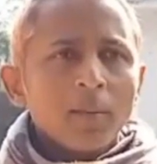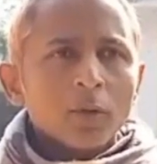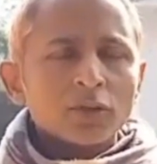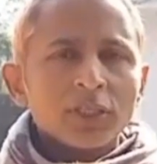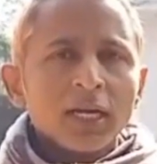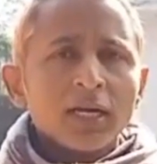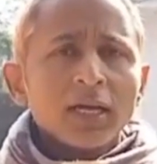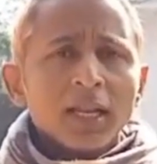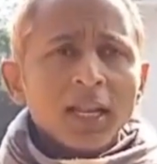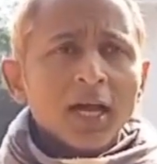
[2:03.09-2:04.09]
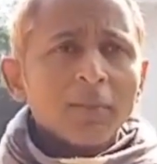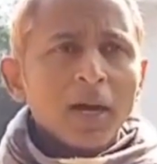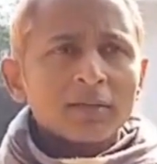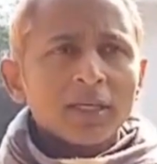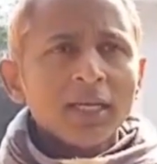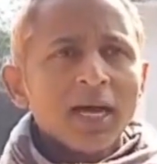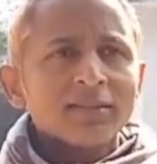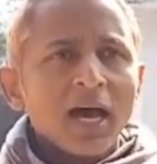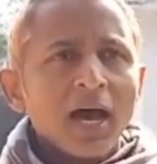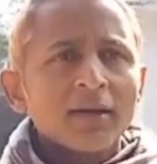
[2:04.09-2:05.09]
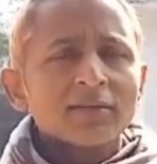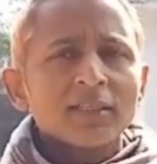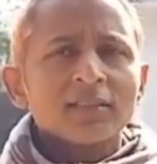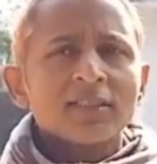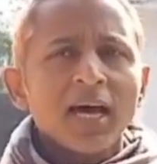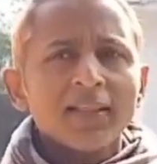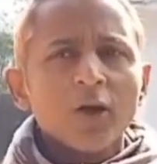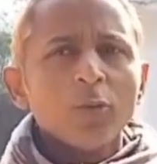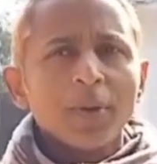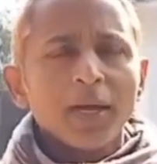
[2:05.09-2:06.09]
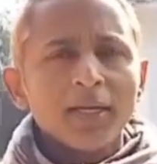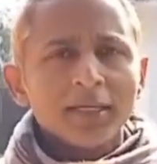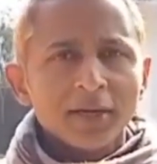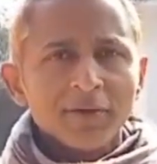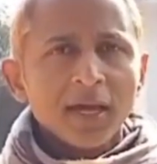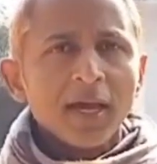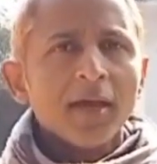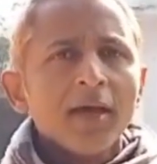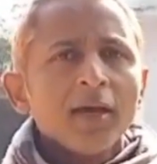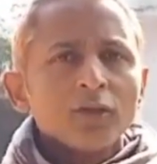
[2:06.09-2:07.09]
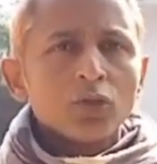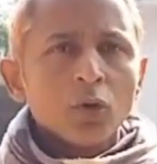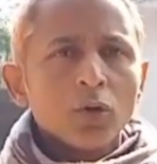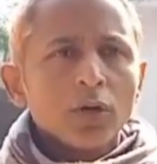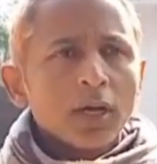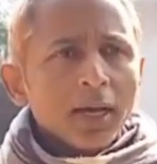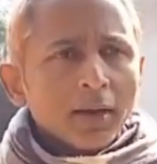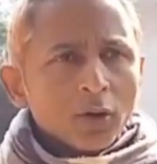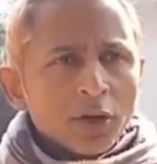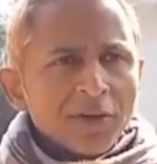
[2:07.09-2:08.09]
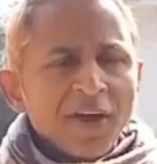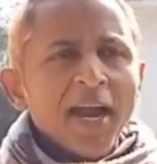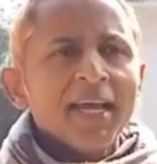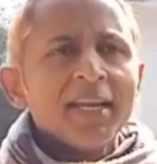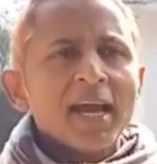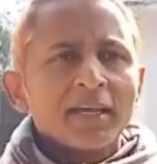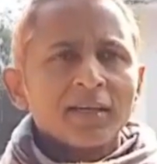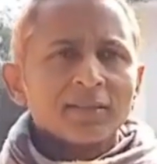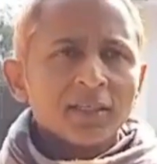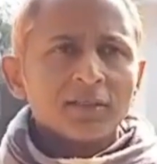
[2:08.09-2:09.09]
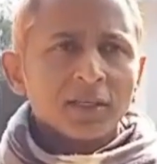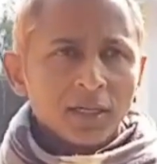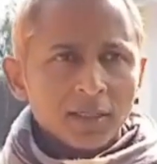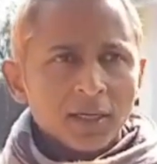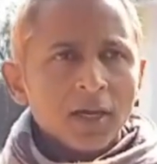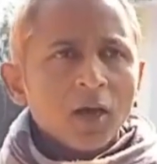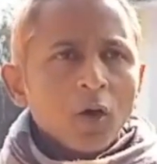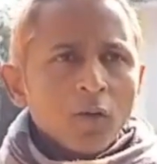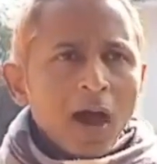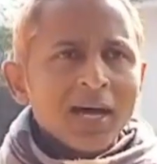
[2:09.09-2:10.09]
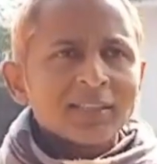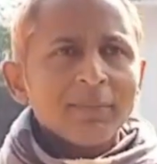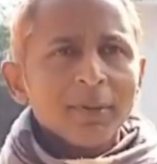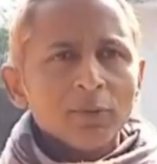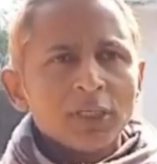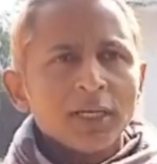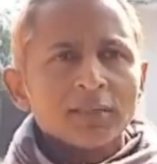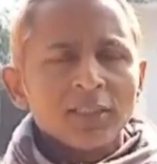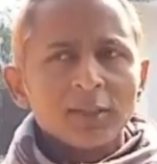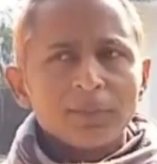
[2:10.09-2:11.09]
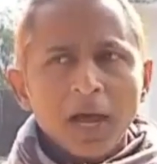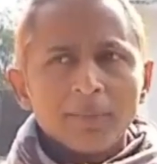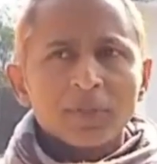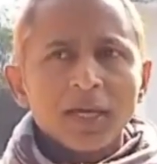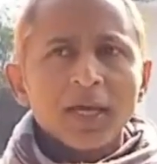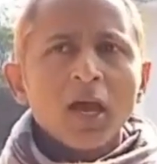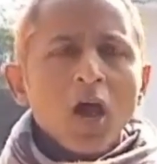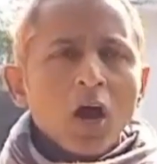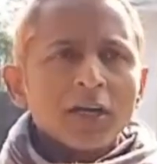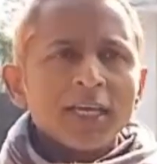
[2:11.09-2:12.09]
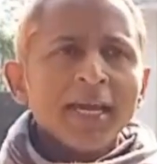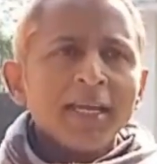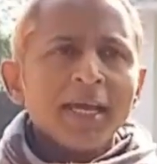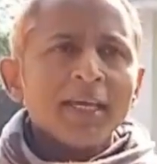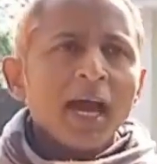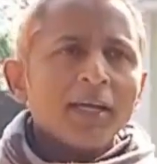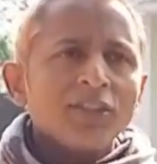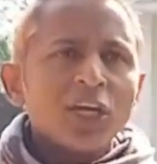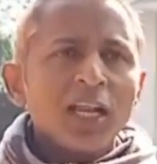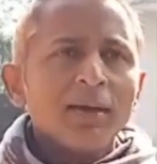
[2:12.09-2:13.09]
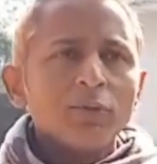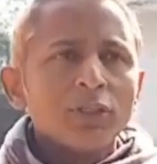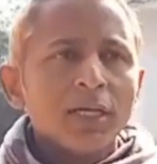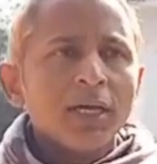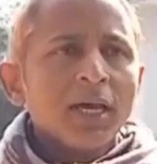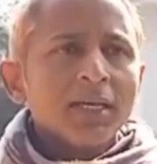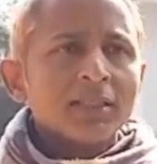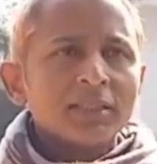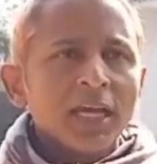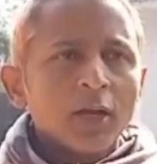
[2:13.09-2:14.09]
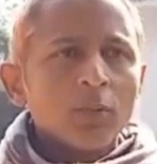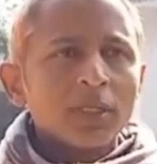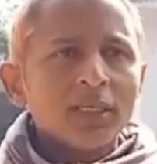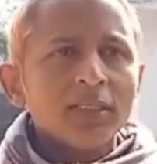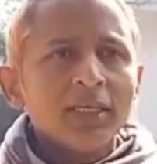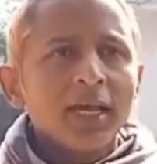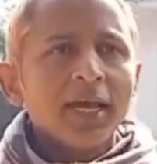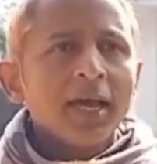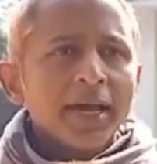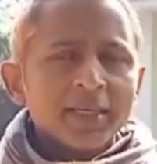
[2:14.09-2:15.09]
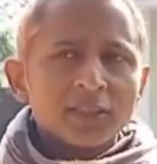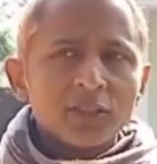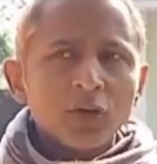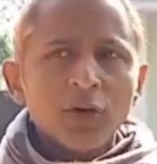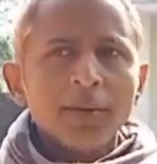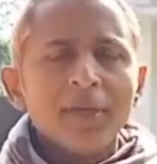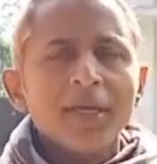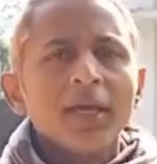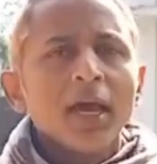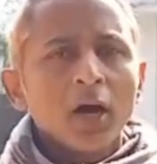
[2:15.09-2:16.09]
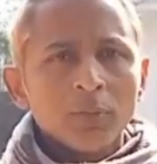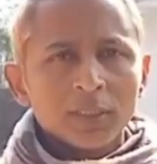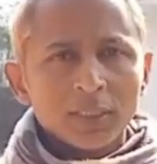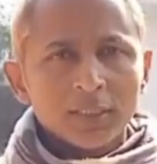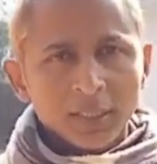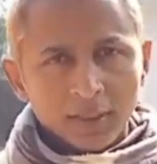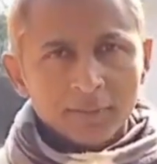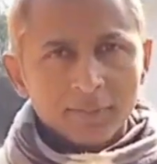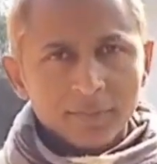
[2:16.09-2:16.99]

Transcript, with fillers: मुझसे लगभग तीन हज़ार से ज़्यादा रुपए लिए हुए हैं जो नोटिफाइड एरिया की रसीद के लिए वहाँ से भी मुझे रसीद प्राप्त है और यही नहीं अंचल ने मुझे इसकी अनुमति दी है एसडीओ ने भी अनुमति दी है